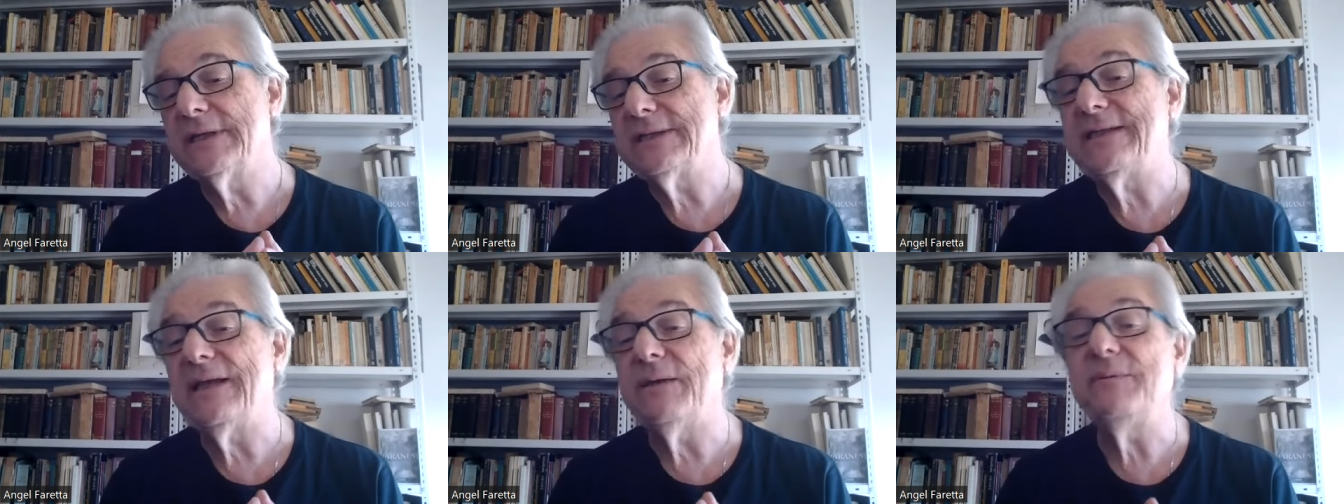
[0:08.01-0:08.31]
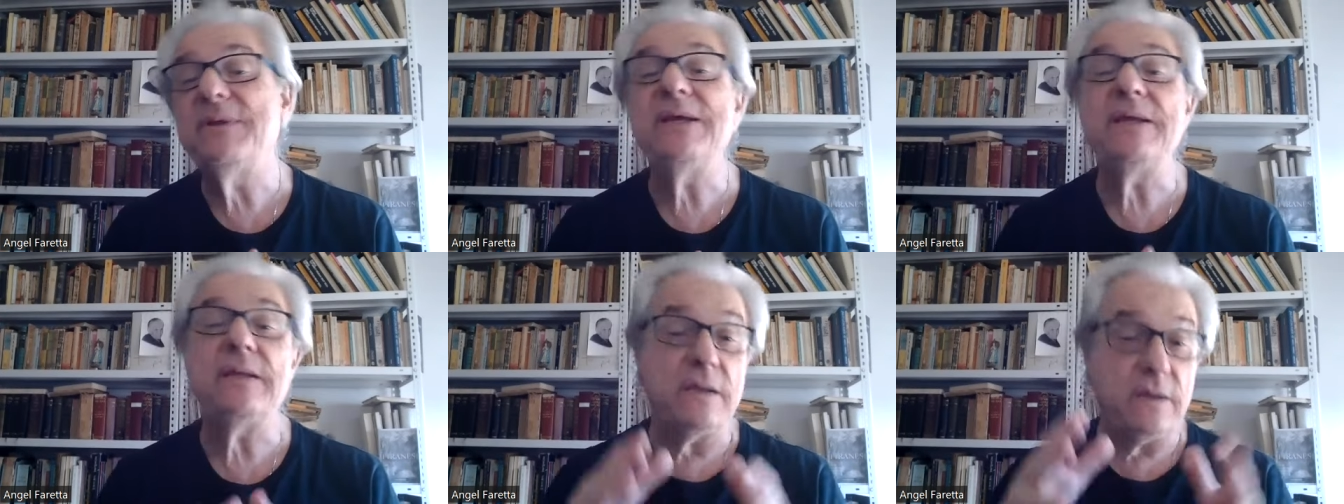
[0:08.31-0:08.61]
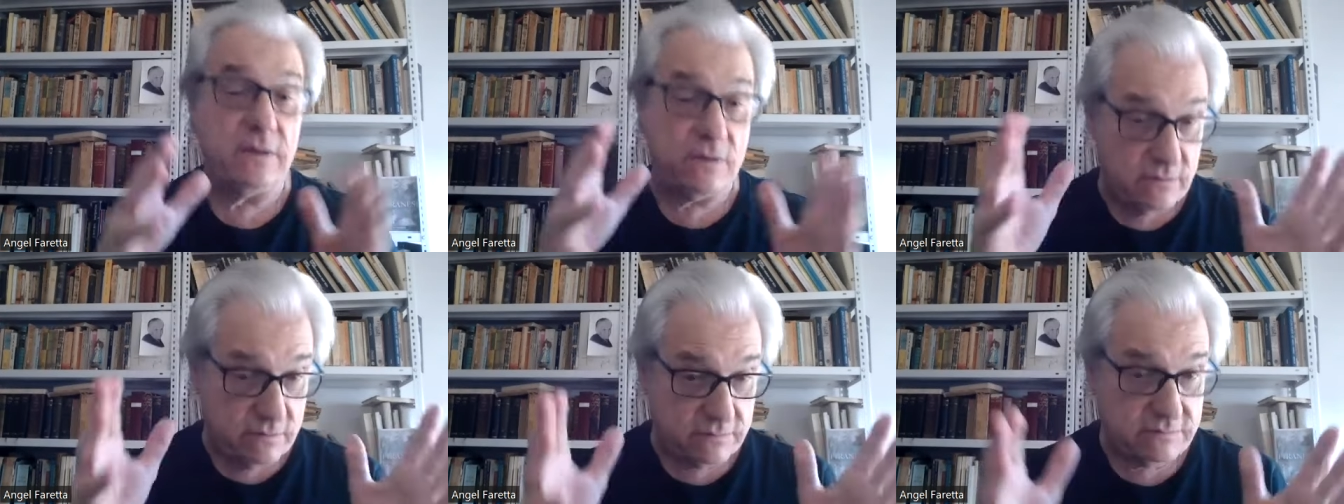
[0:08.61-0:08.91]
este
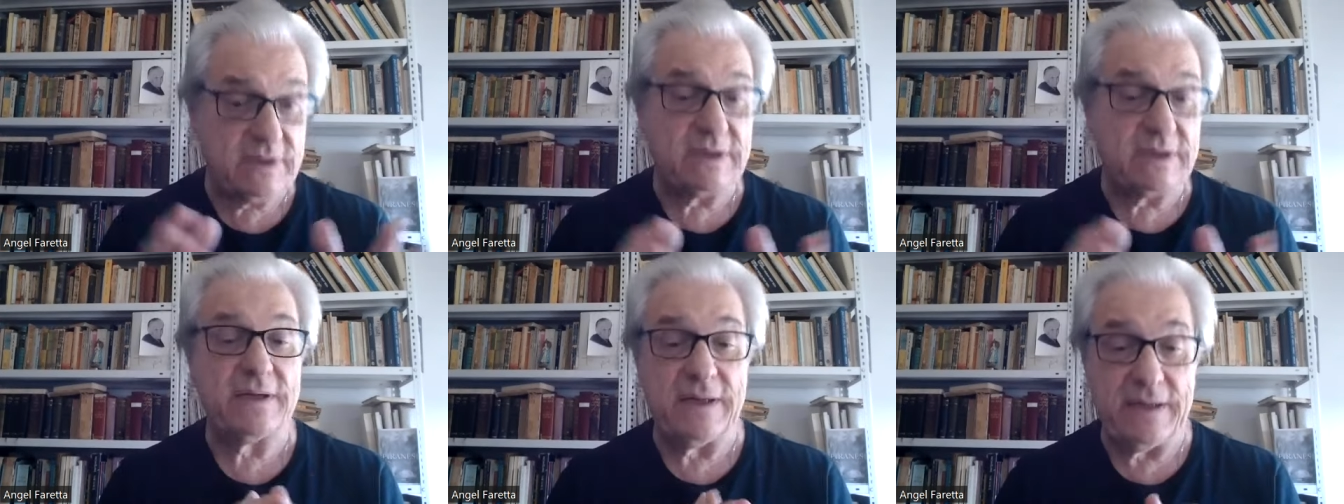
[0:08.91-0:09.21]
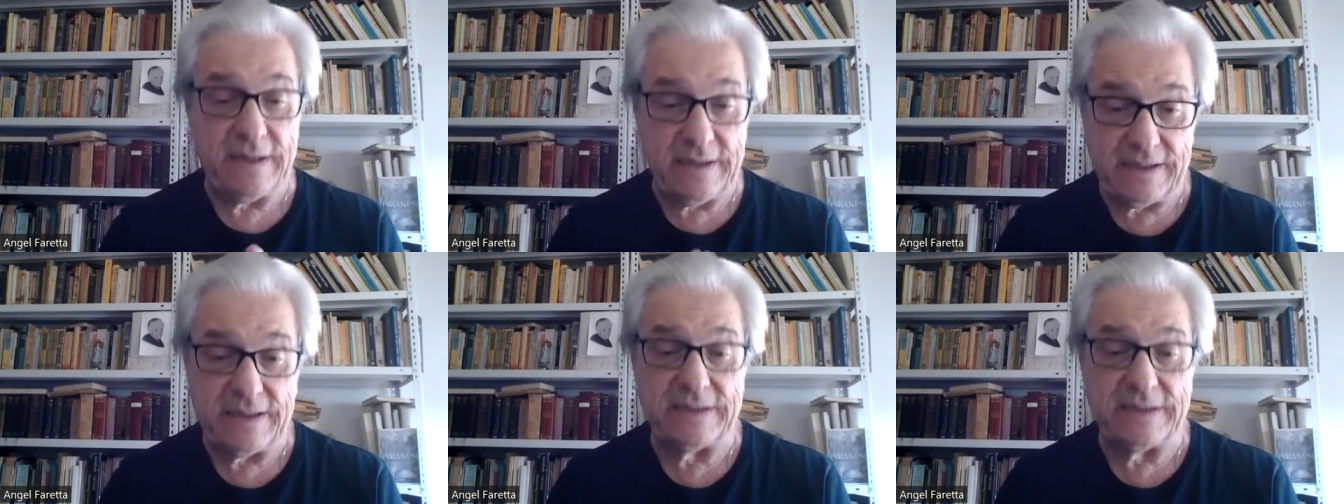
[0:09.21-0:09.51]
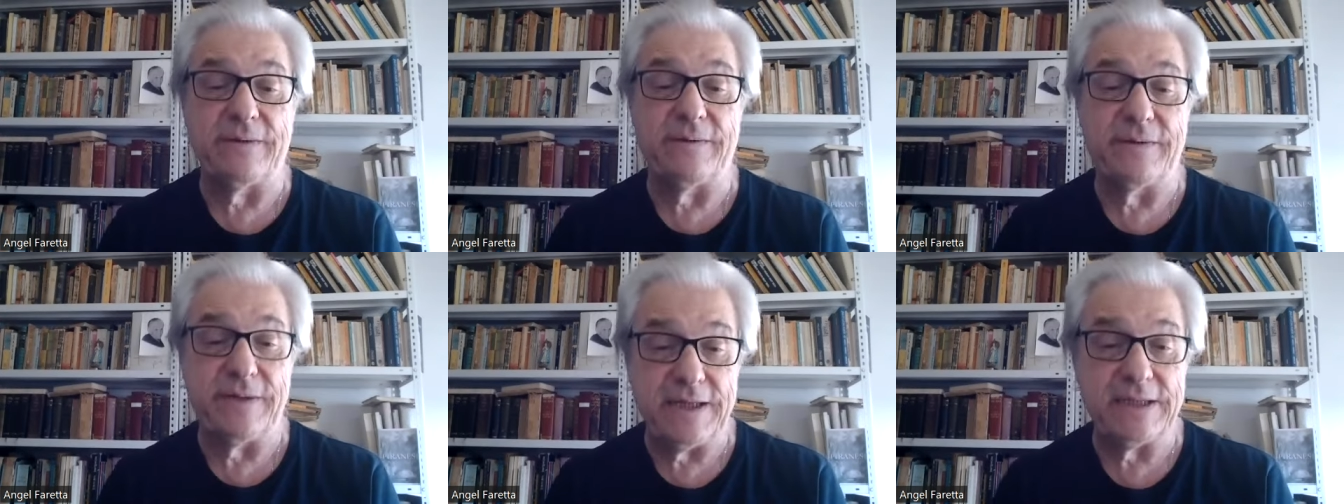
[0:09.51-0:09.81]
vídeo, en
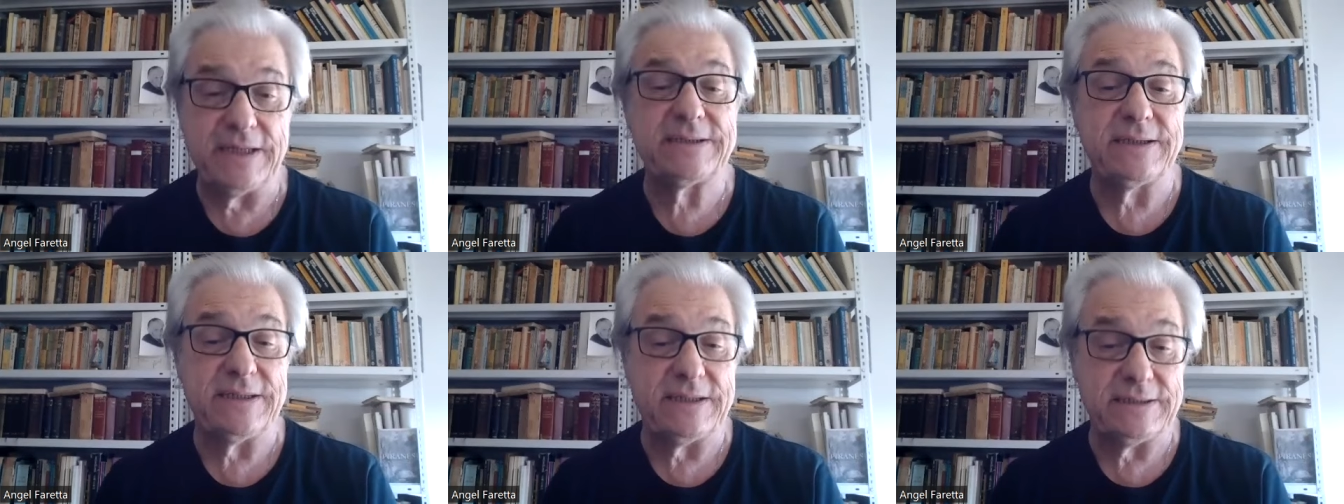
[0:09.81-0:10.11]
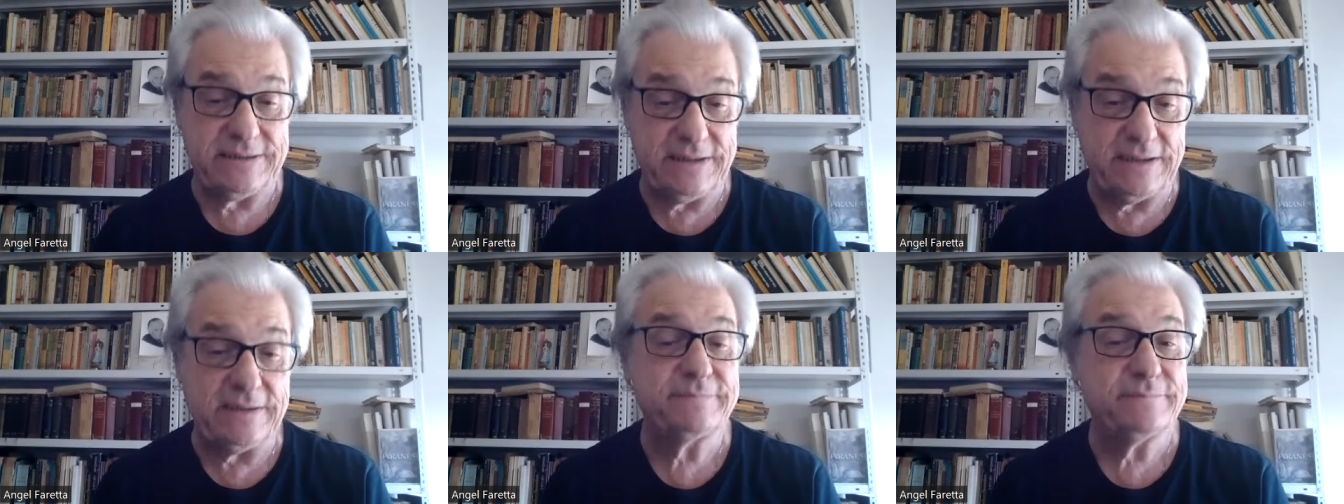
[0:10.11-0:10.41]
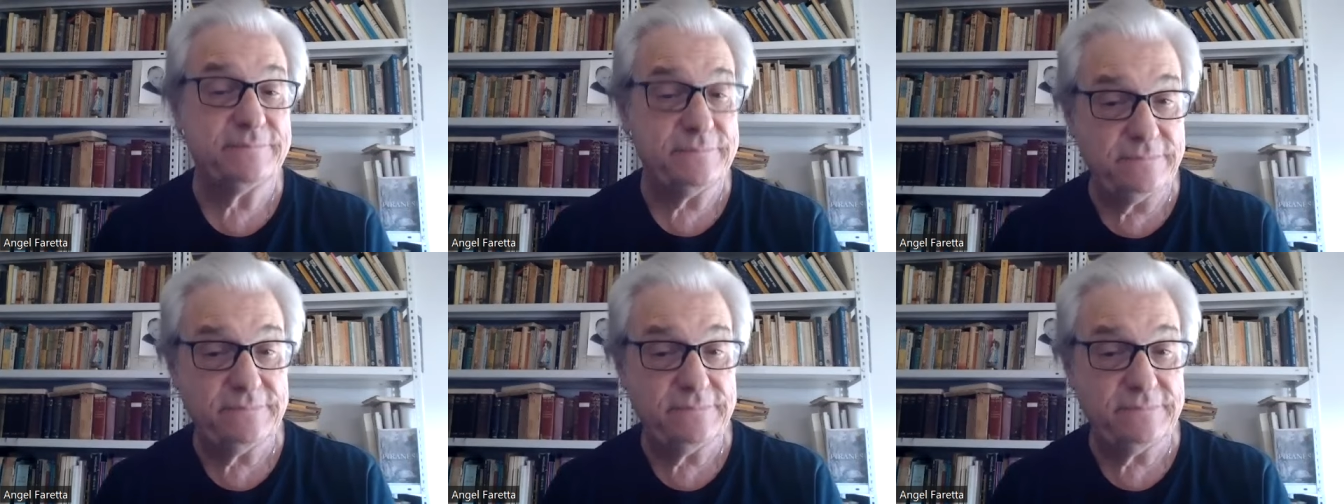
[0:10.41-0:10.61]
realidad debería ser así.